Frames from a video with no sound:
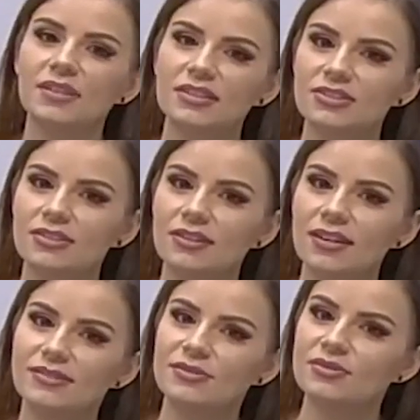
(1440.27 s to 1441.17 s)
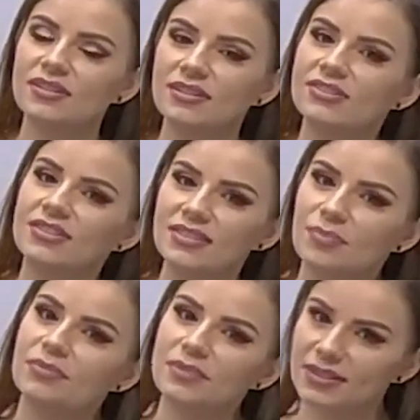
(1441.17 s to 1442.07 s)
nasz organizm już sobie troszkę
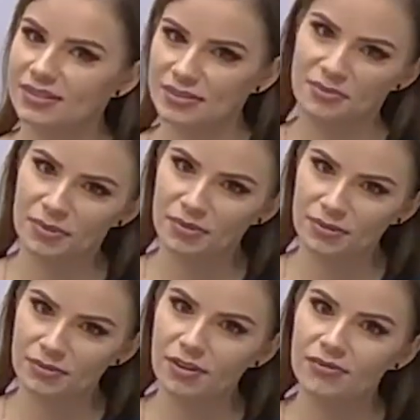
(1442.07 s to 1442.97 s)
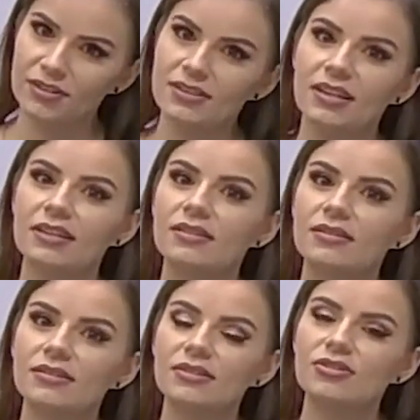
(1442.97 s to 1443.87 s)
zapomina, że ją ma produkować i tak
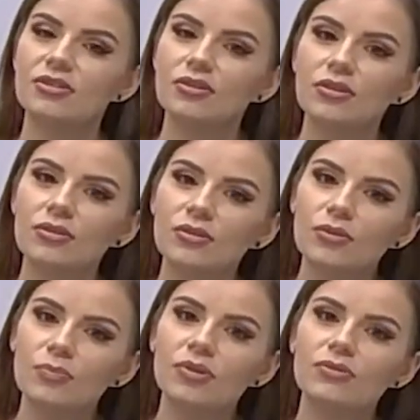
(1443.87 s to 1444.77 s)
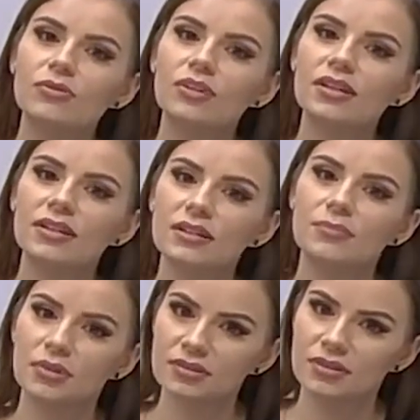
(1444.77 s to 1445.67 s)
y, co roku produkuje
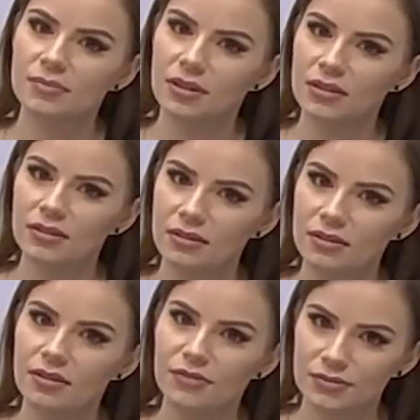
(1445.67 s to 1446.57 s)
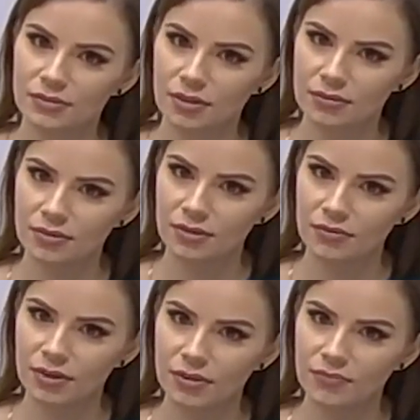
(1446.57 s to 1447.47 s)
1% y, kwasu
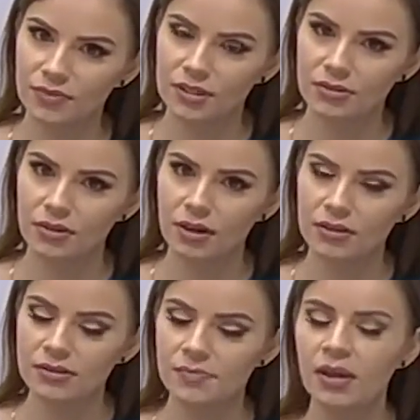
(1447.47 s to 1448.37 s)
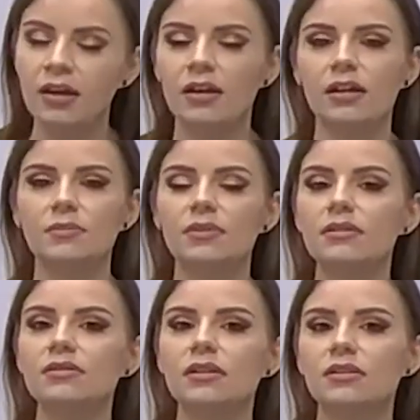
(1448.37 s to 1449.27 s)
hialuronowego nasz organizm. I my
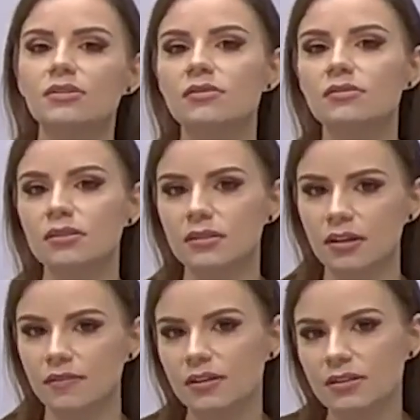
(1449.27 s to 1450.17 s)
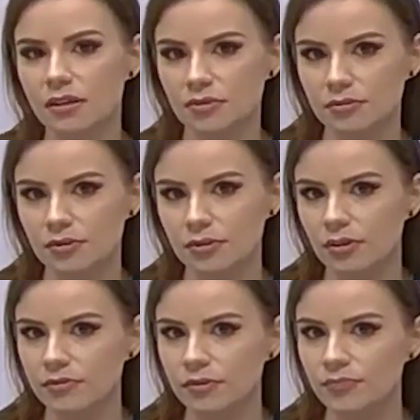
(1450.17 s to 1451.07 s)
dostarczając ten kwas
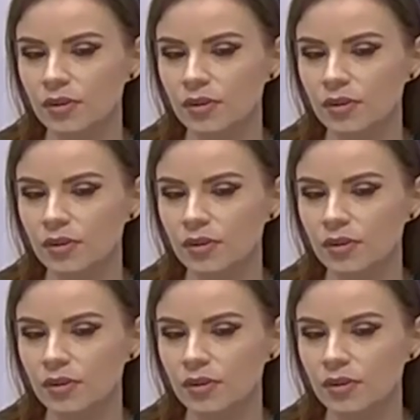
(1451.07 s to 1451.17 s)
hialuronowy,